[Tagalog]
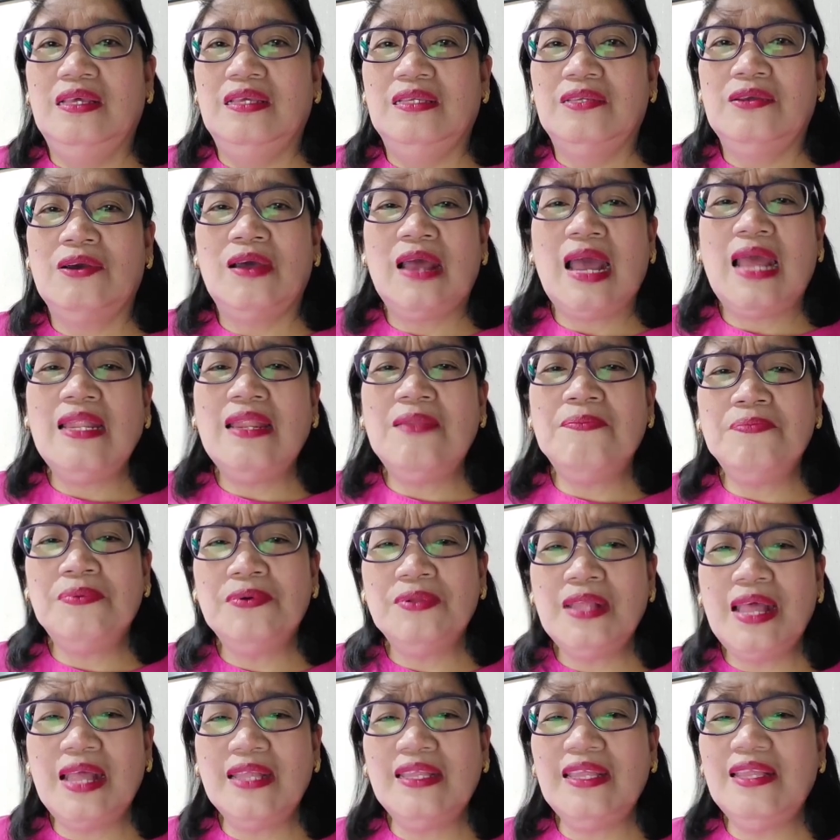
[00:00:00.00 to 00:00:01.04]
So alam
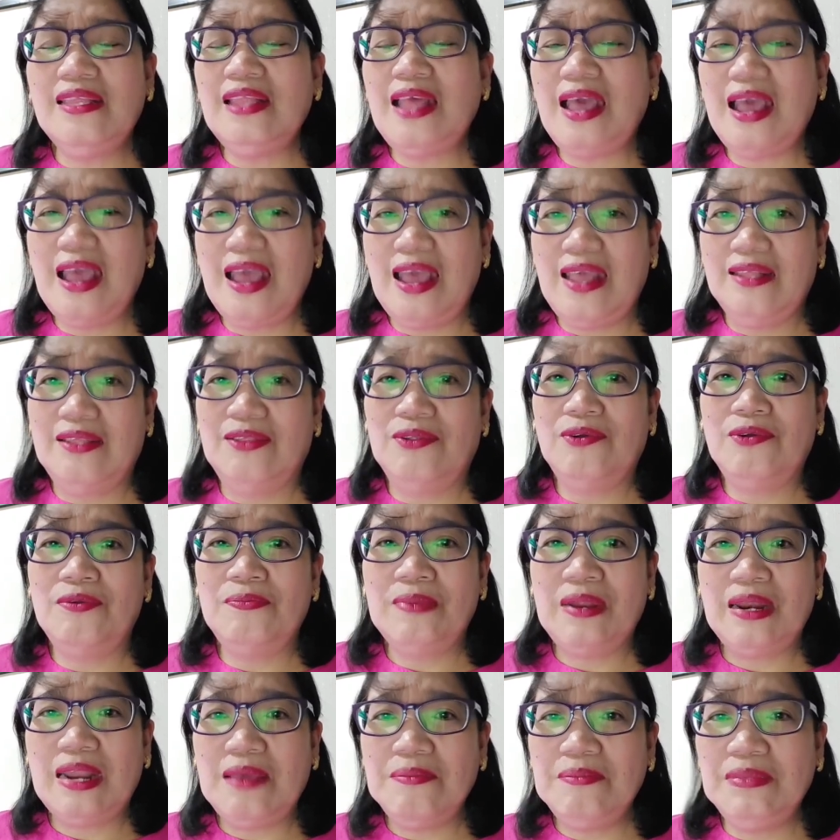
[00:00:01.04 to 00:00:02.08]
po natin lahat or
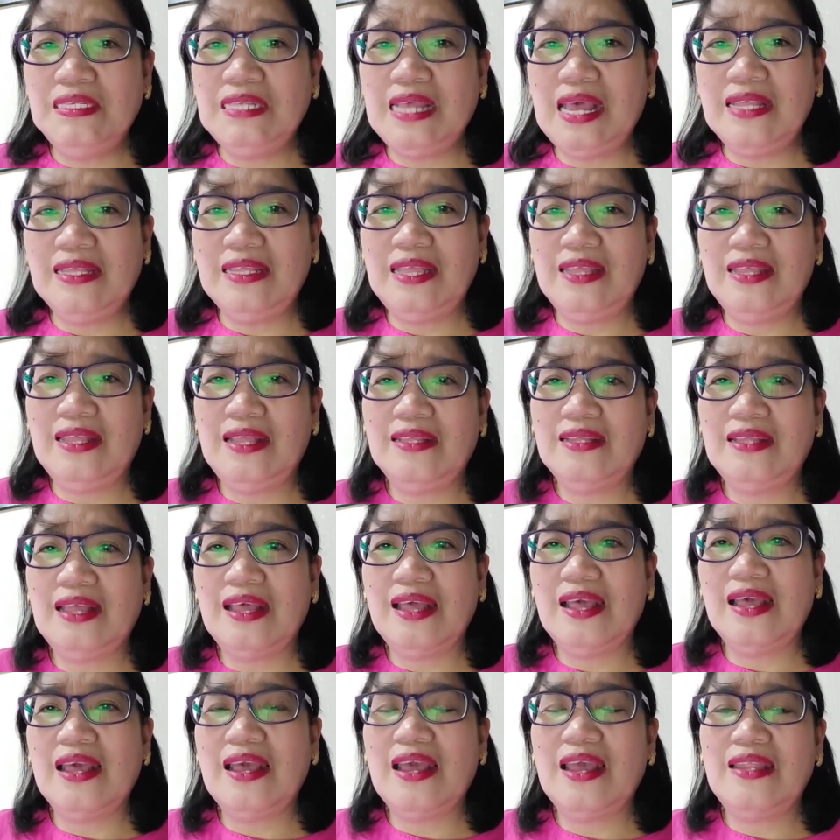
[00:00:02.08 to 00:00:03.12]
marami sa atin ang
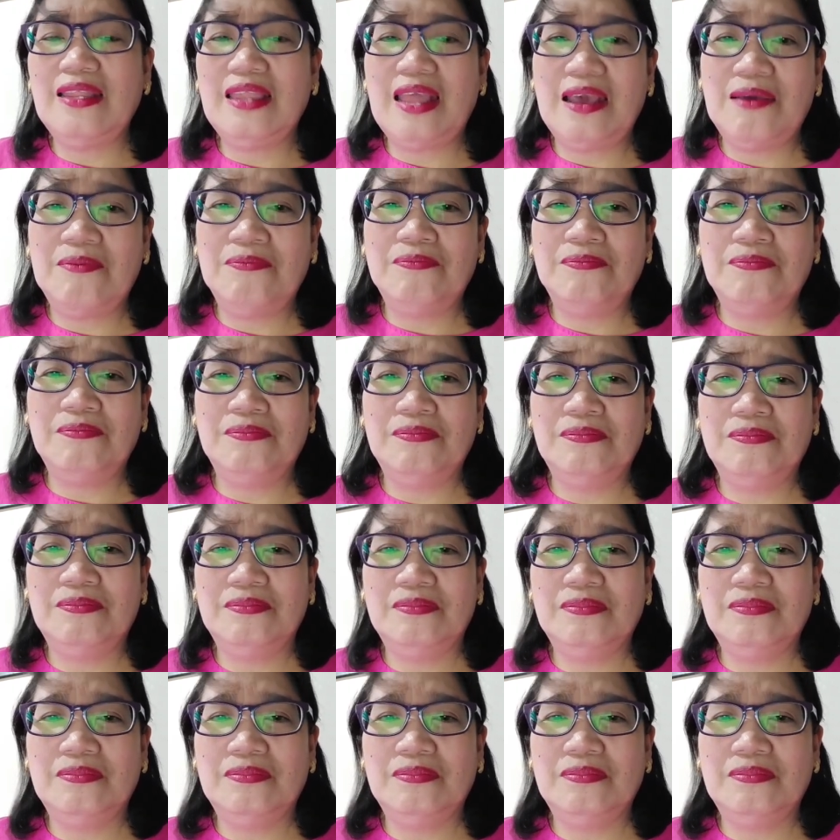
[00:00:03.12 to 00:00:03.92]
nakakaalam,